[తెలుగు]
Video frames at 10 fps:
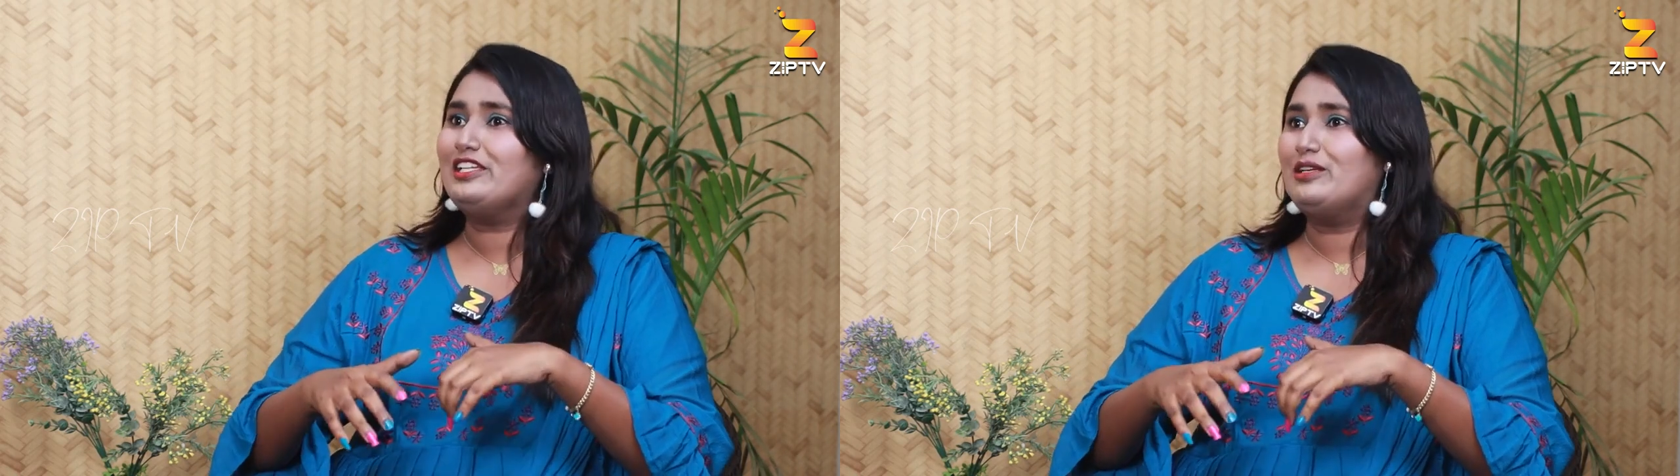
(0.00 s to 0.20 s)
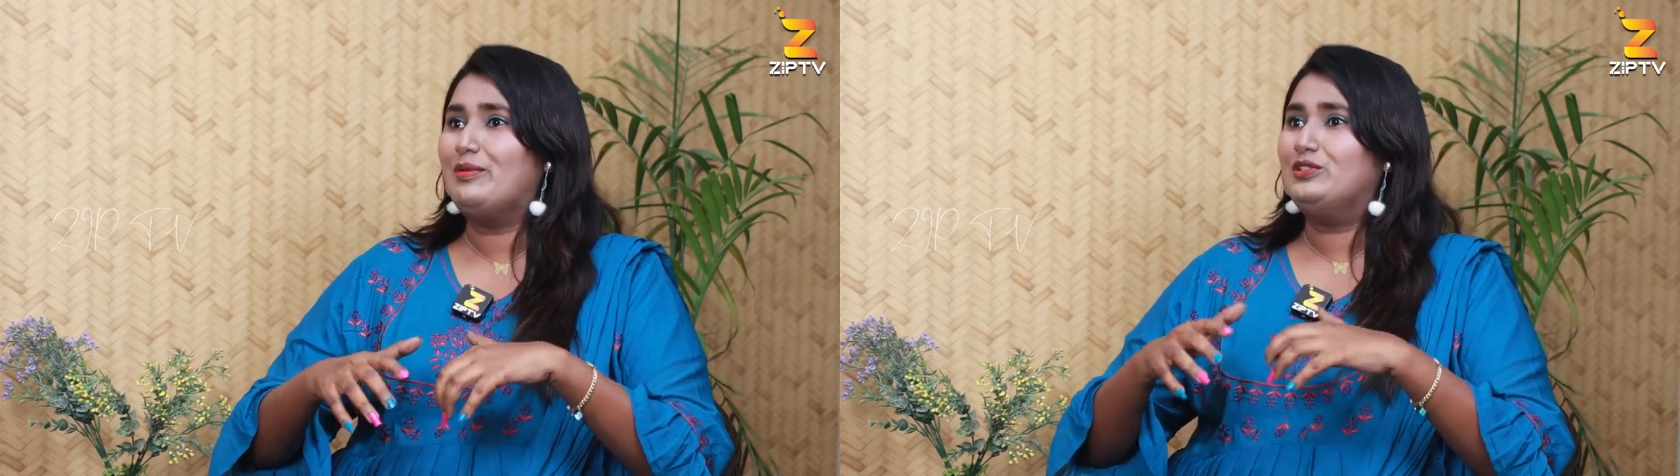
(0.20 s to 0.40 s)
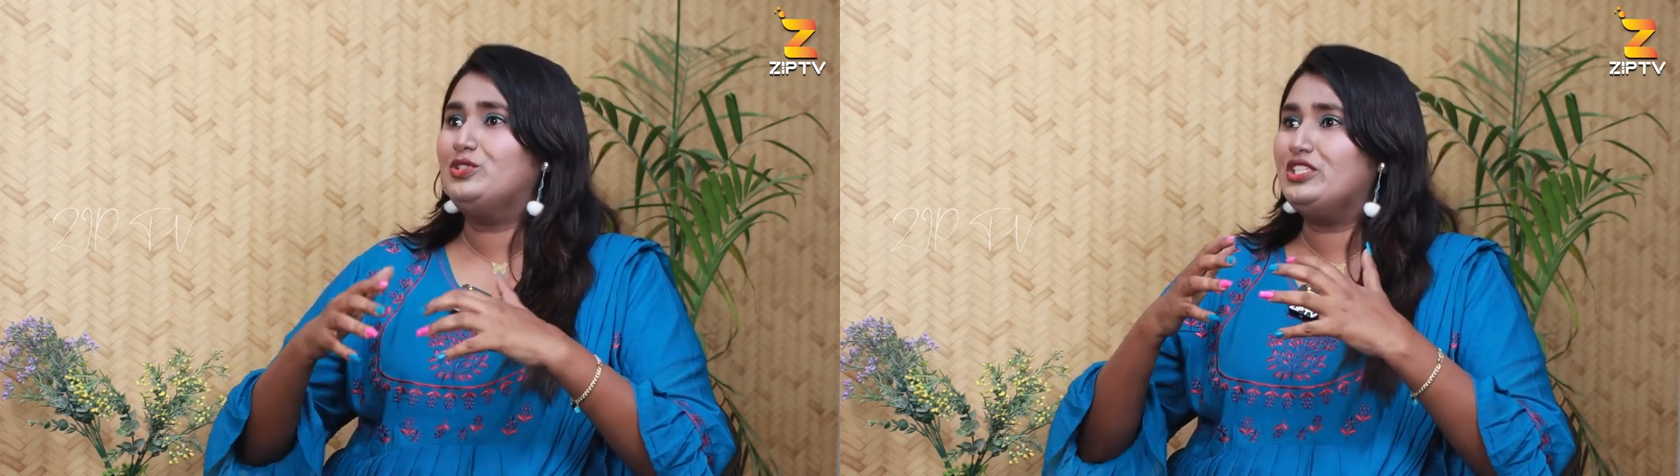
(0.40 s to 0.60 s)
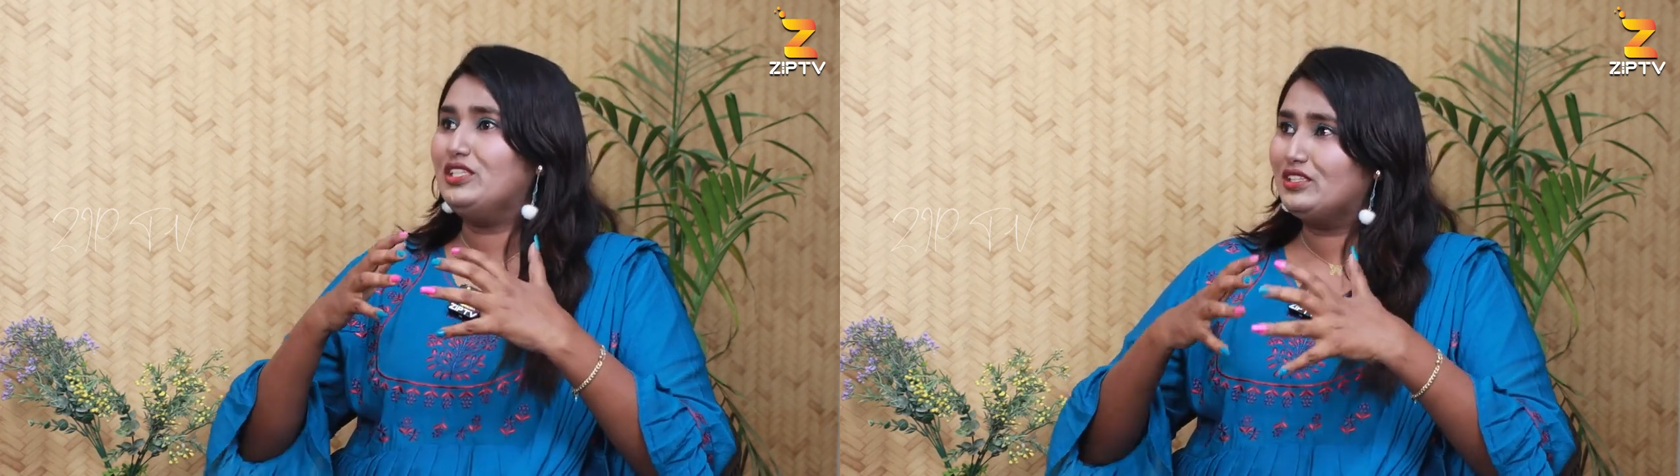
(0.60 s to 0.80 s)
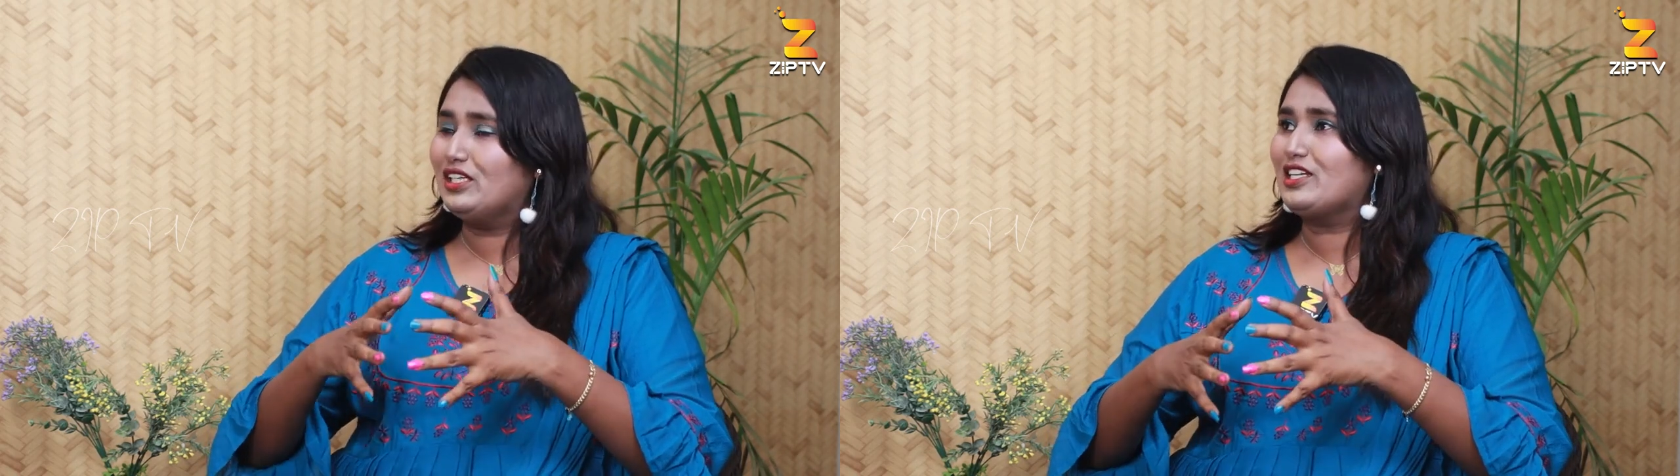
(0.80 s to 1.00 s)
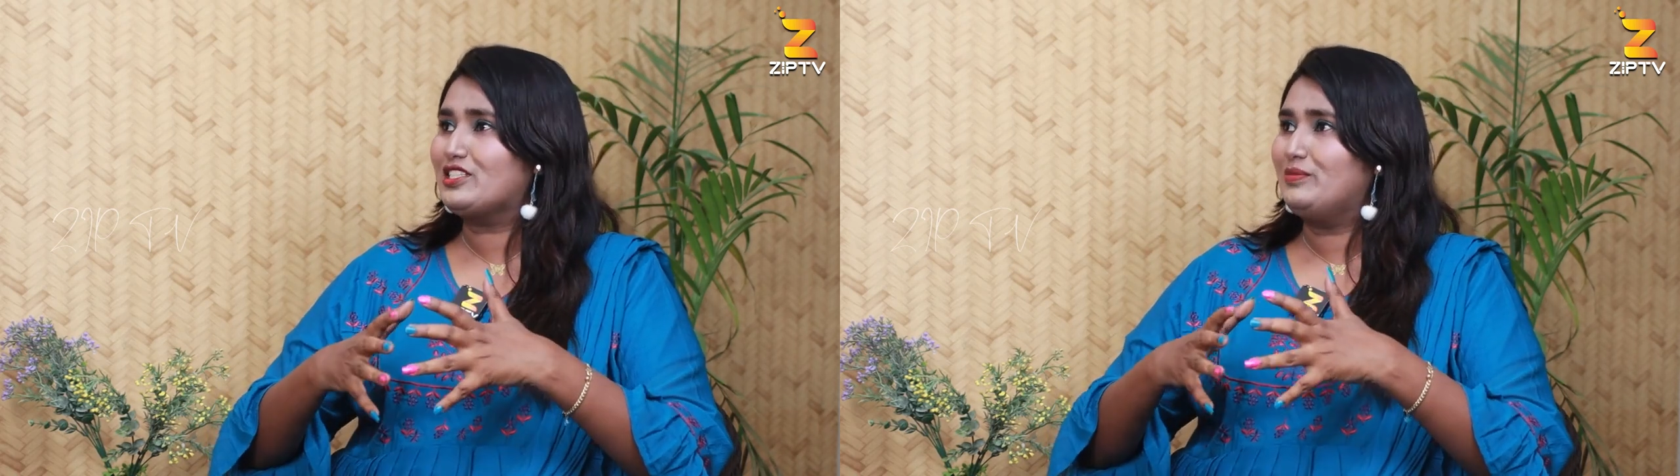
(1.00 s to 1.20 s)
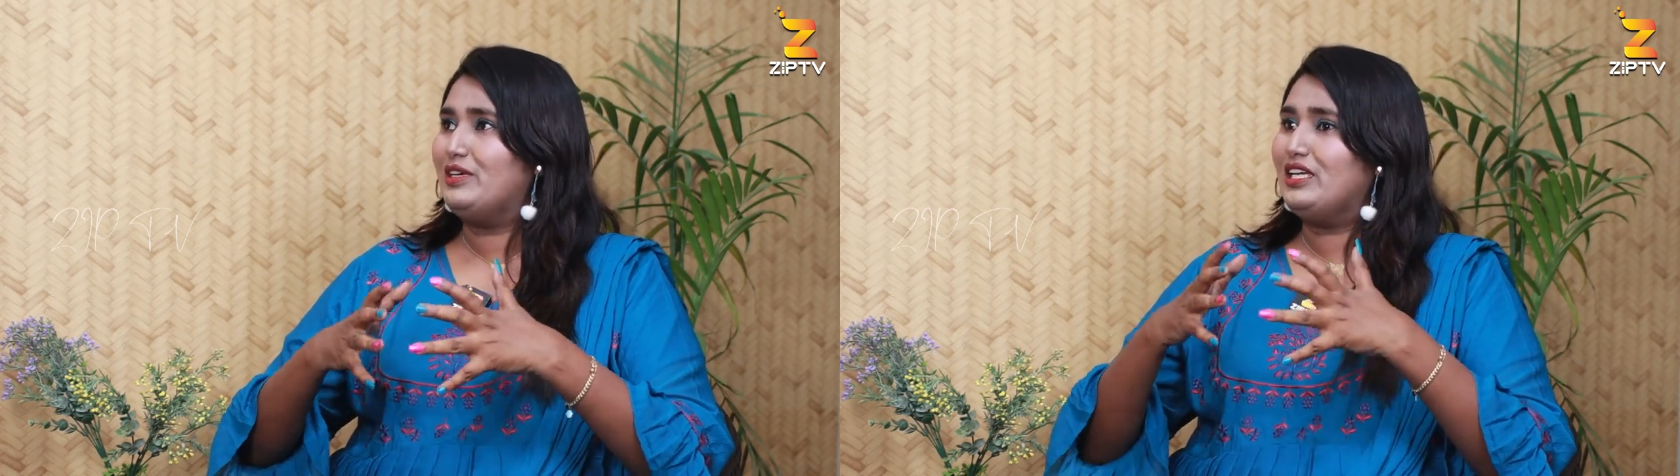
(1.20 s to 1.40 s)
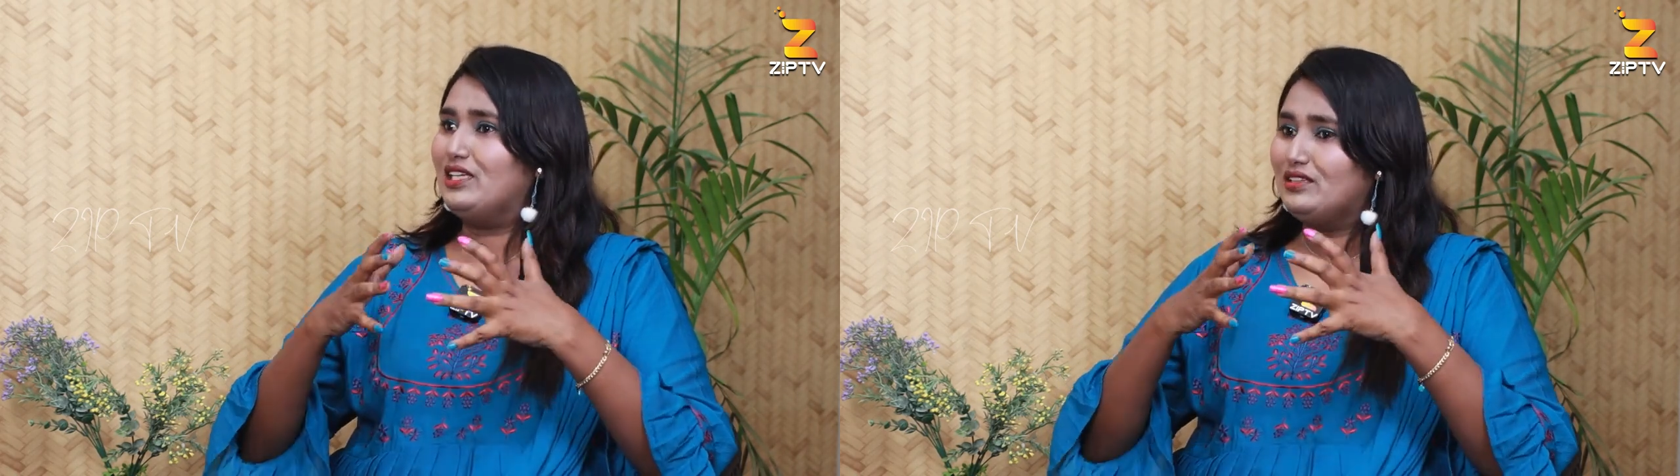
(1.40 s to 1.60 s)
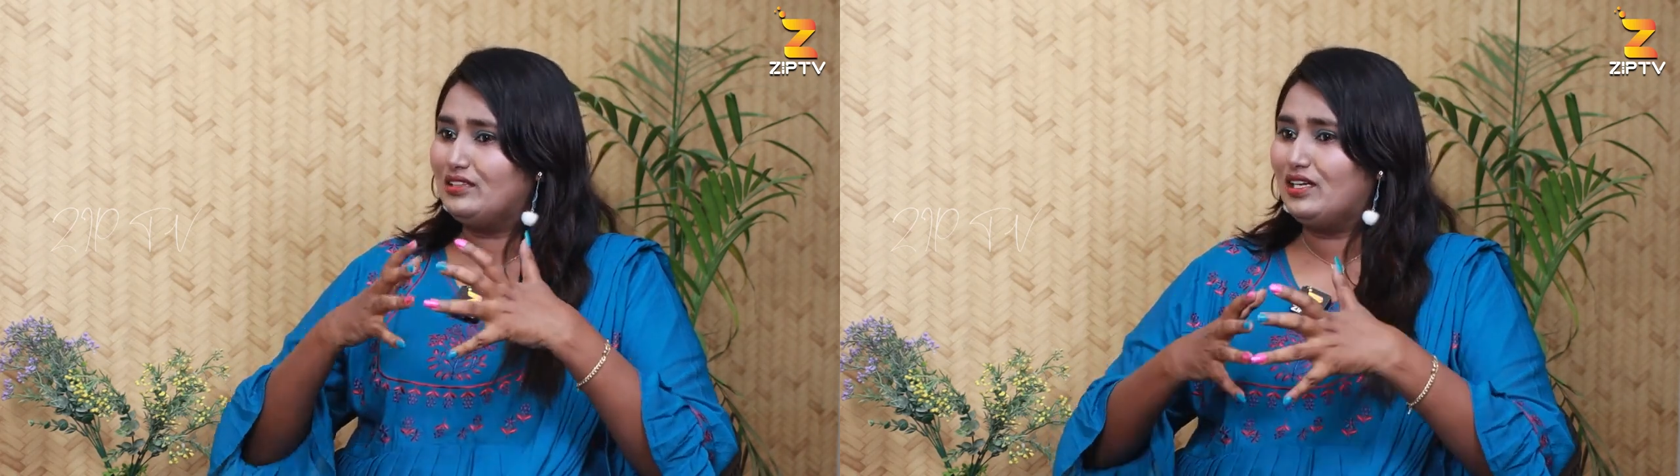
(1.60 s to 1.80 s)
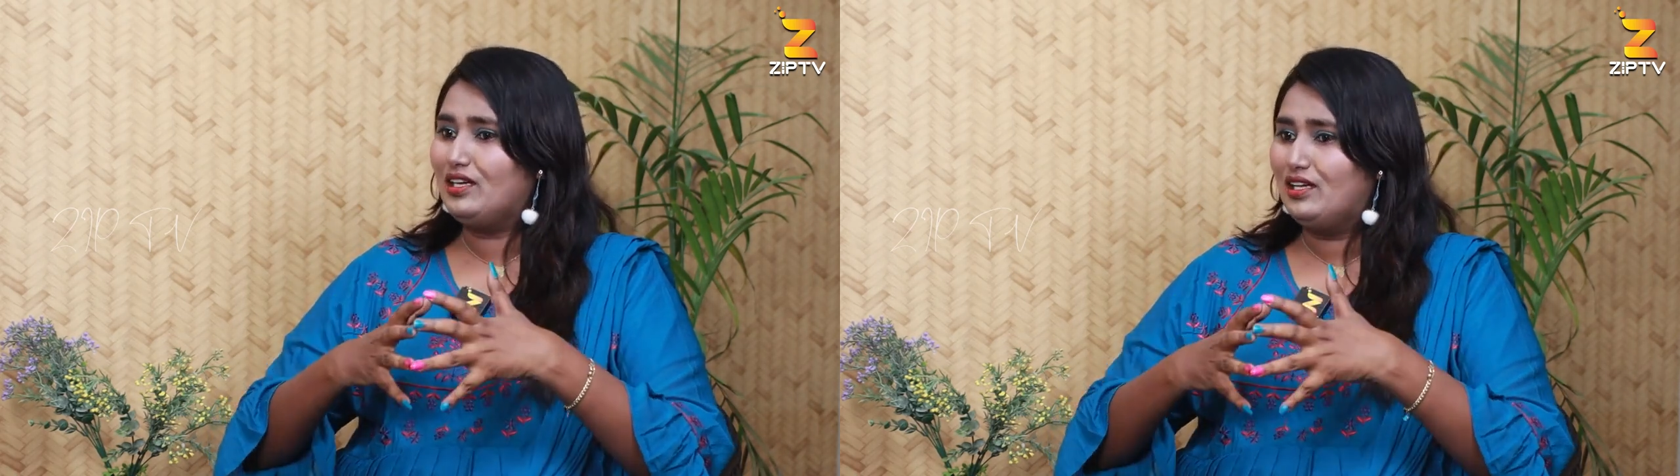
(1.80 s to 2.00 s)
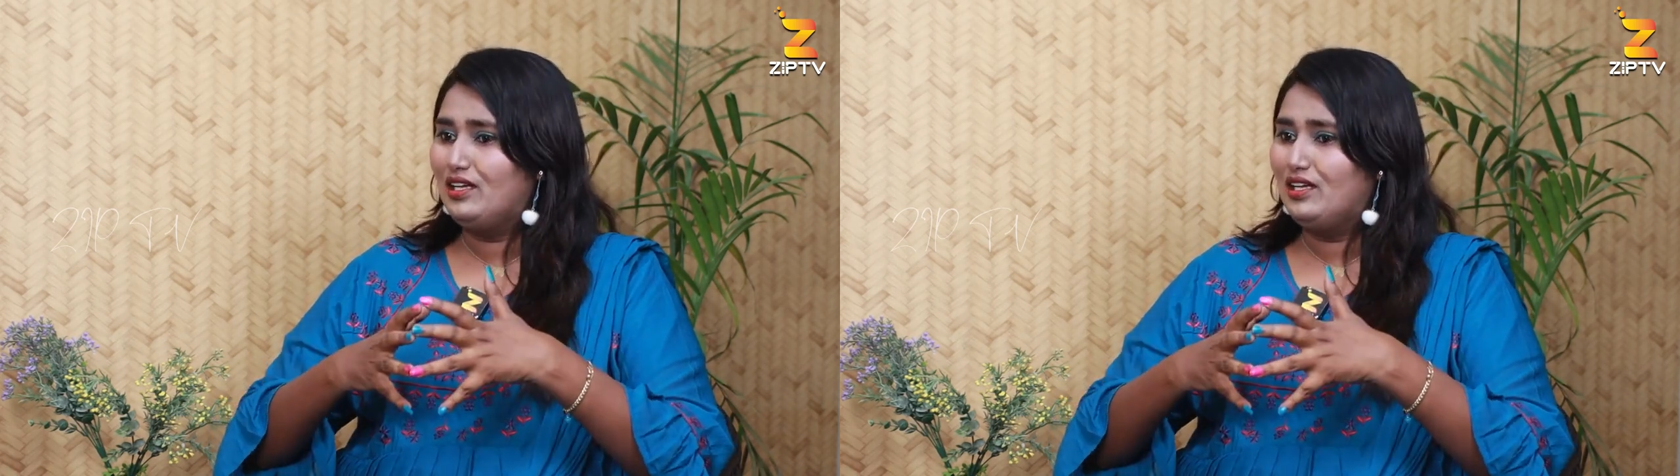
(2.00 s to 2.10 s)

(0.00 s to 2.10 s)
హైదరాబాద్ వచ్చి ఇంత కష్టపడి ఇంత